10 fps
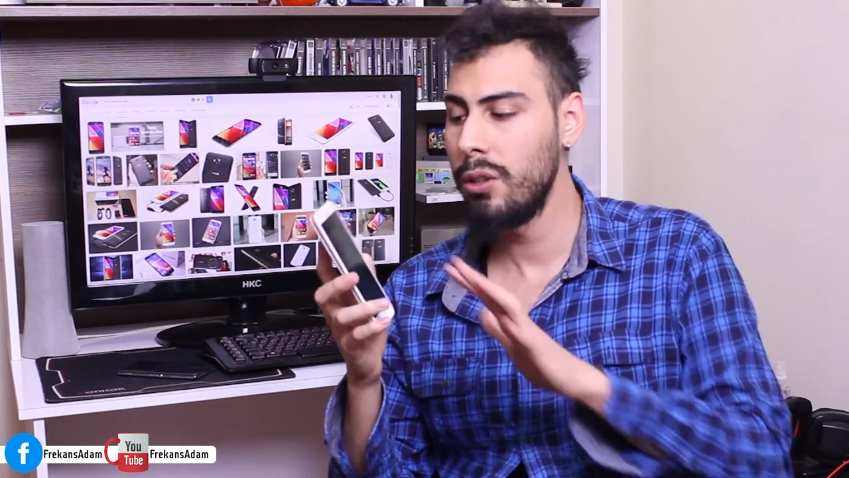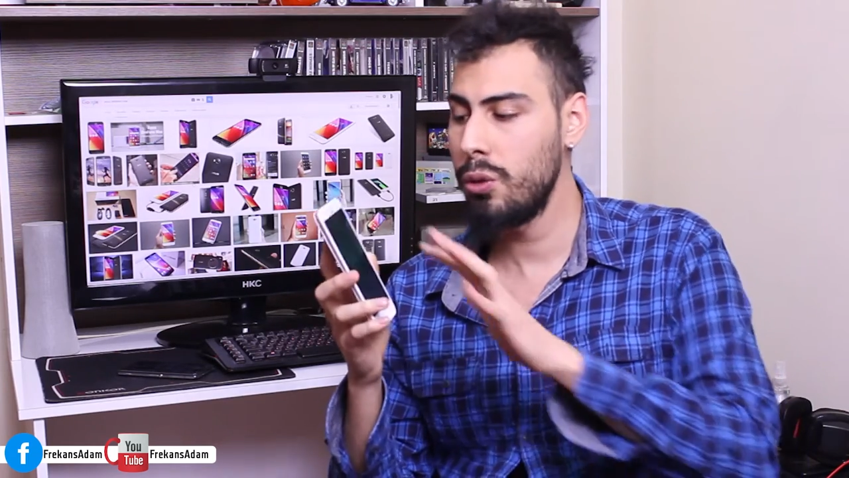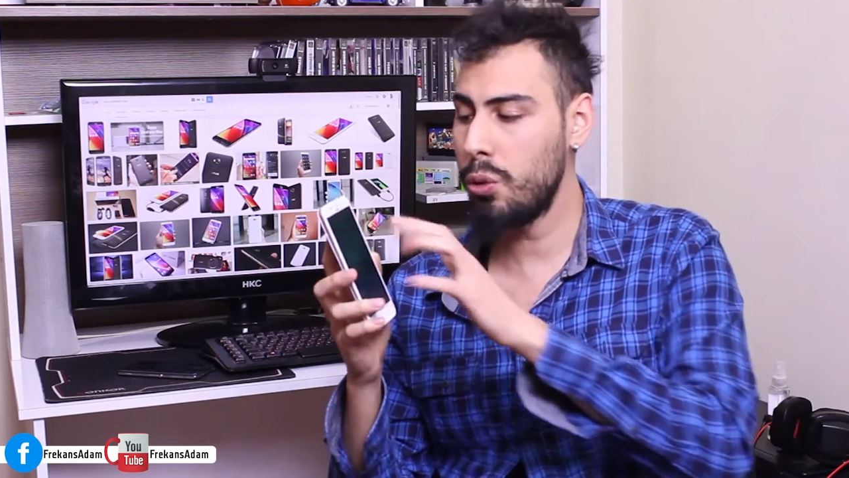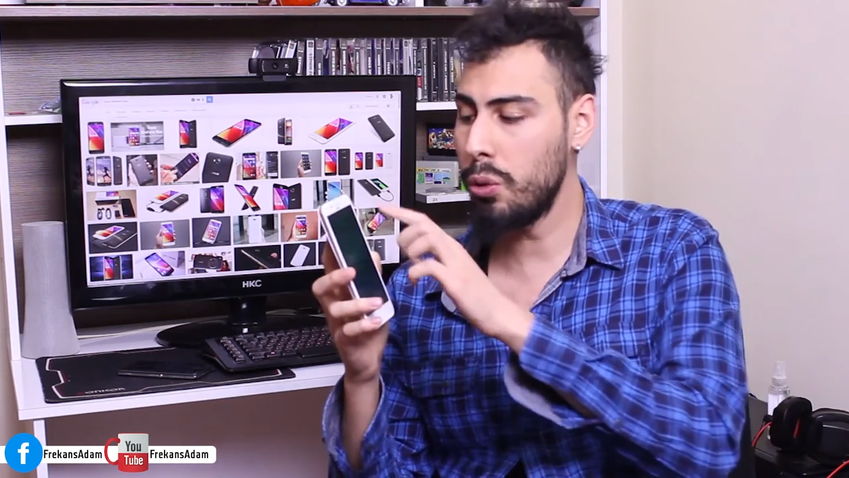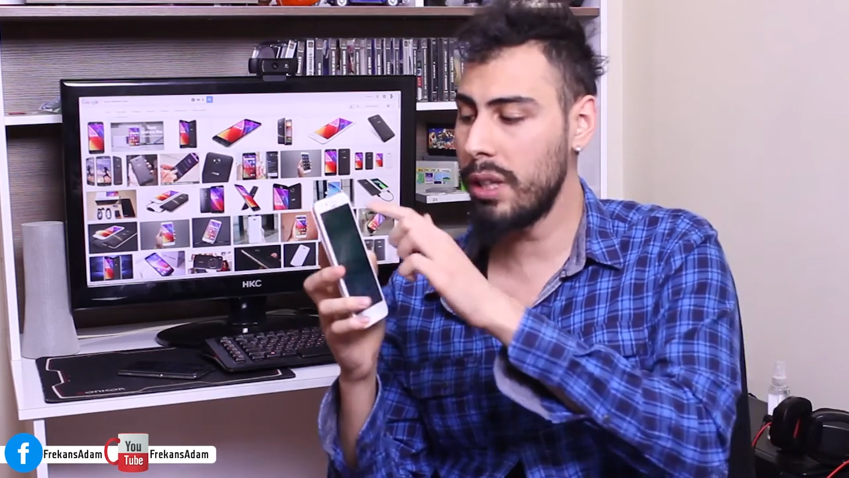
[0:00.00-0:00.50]

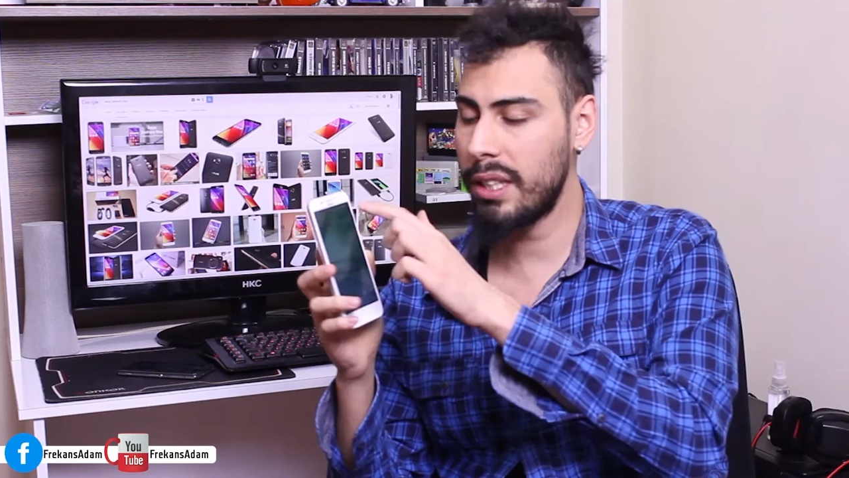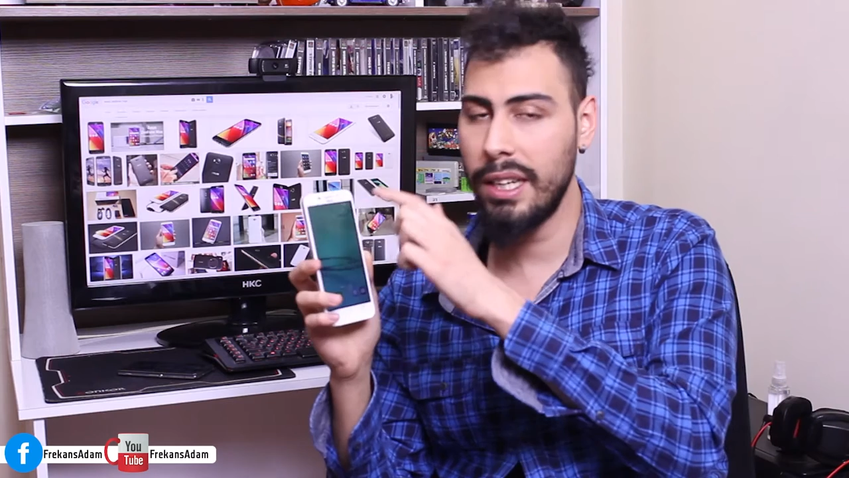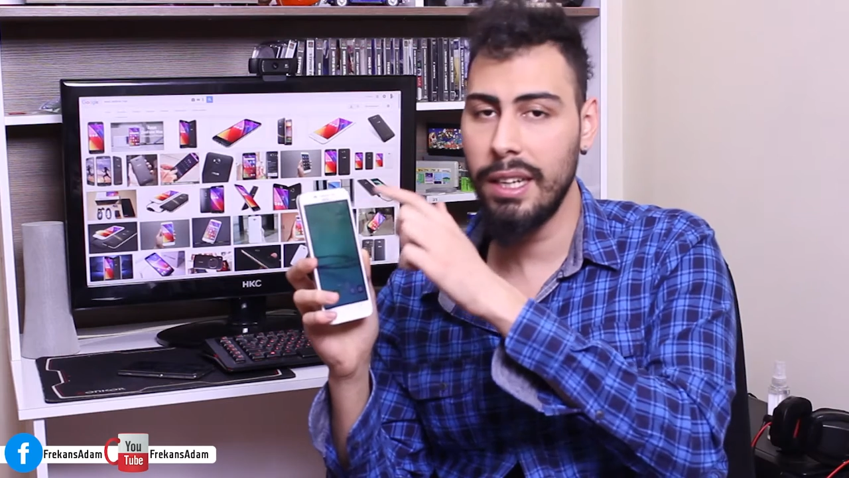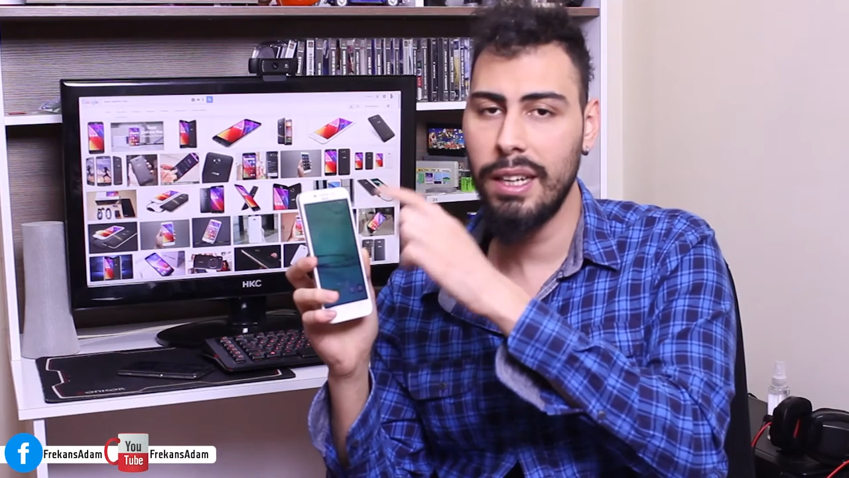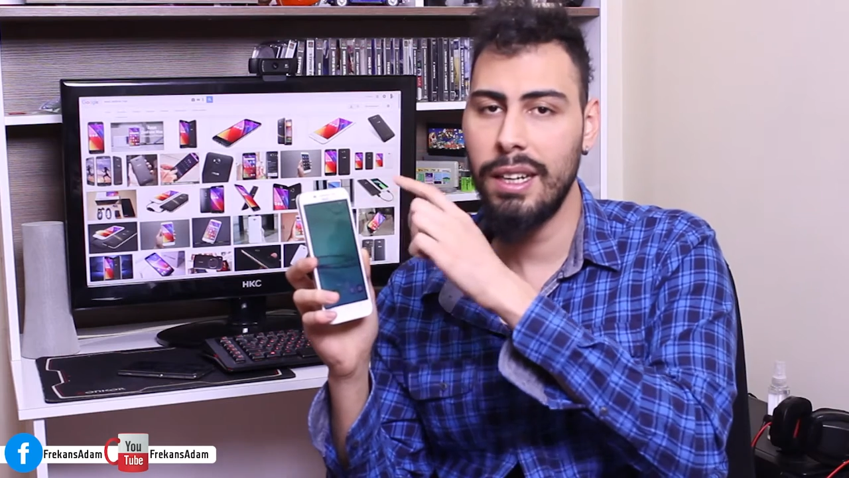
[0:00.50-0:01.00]
Şuradaki
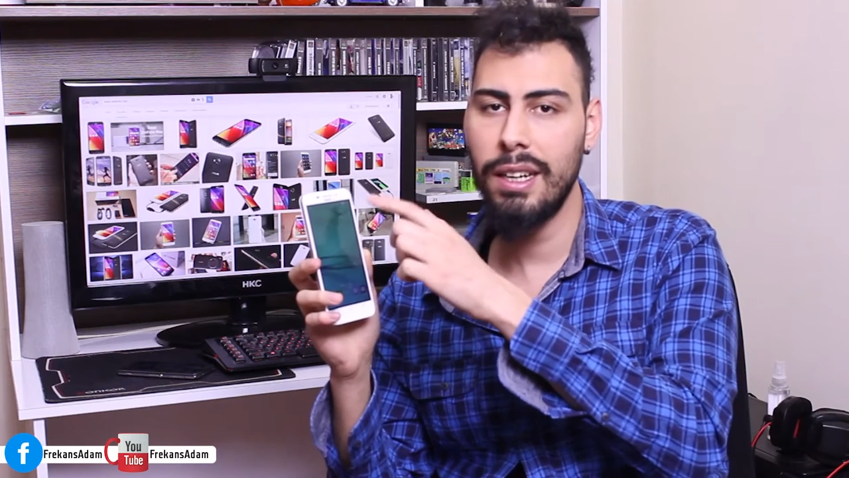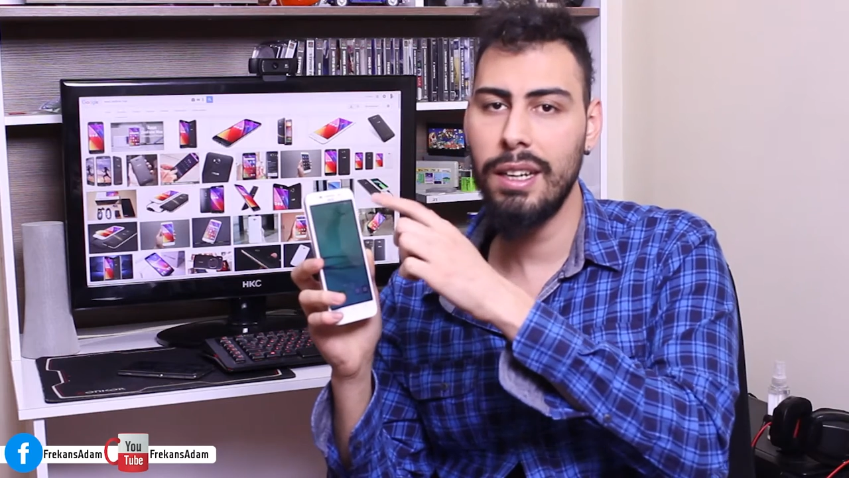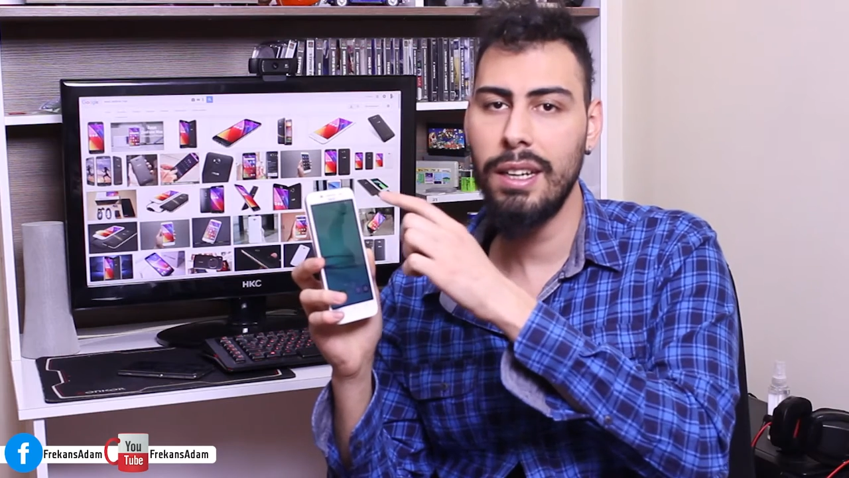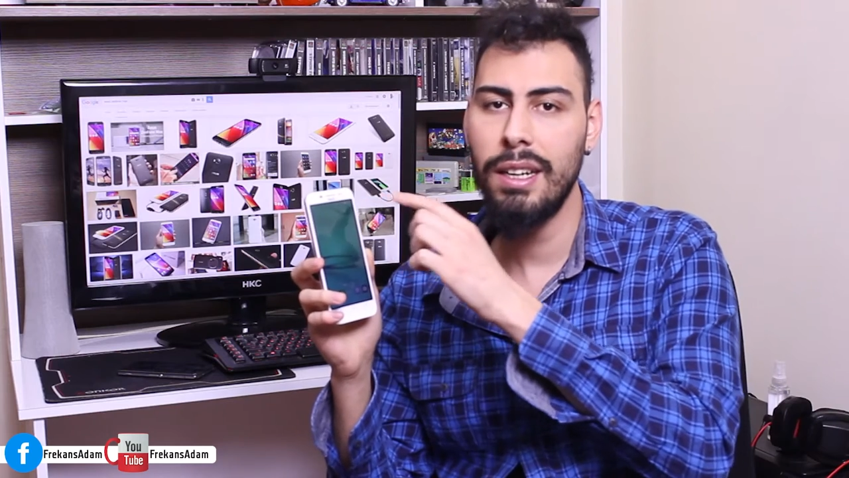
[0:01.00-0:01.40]
e,